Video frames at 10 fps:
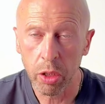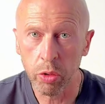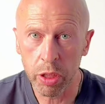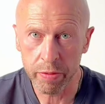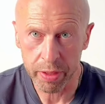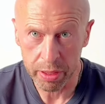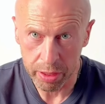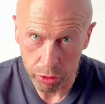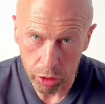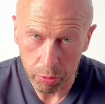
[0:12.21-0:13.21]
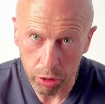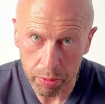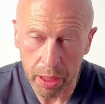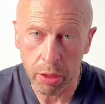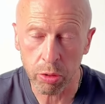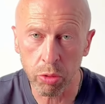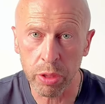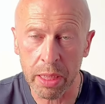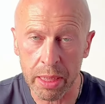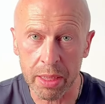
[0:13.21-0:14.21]
Но если вас интересует мое мнение, то
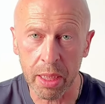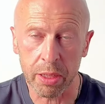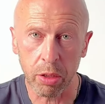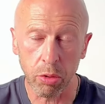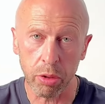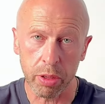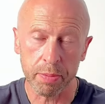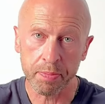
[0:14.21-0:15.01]
нужно отказаться от